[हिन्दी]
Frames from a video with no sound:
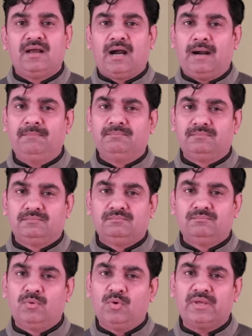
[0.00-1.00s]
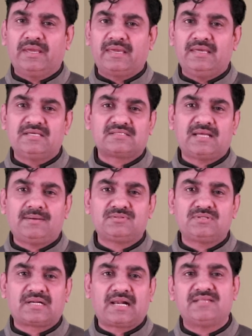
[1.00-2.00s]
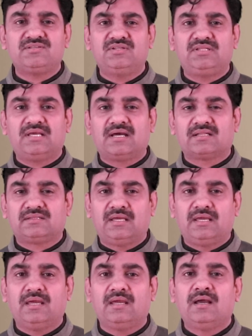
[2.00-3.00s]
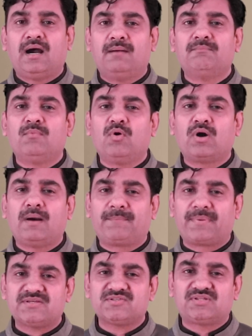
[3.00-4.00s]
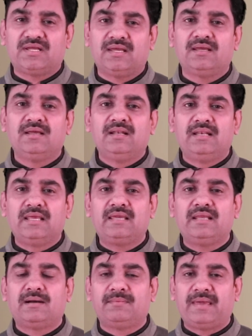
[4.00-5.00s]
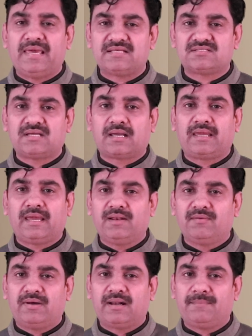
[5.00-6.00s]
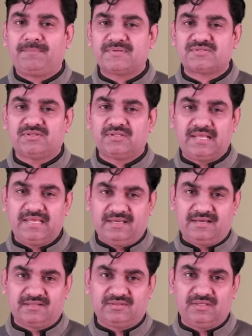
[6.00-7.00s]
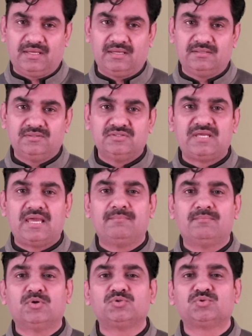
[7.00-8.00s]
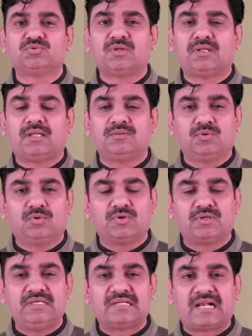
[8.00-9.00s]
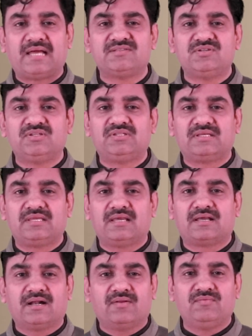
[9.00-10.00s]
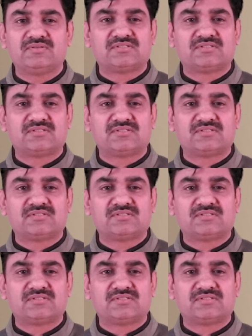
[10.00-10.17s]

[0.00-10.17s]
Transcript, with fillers: हम मौके के हिसाब से राजनीति करते हैं हम मौका प्रस्त है लेकिन हम ऐसा कहलवाना पसंद नहीं करते हैं यह मौजूदा दौर की राजनीति की कड़वी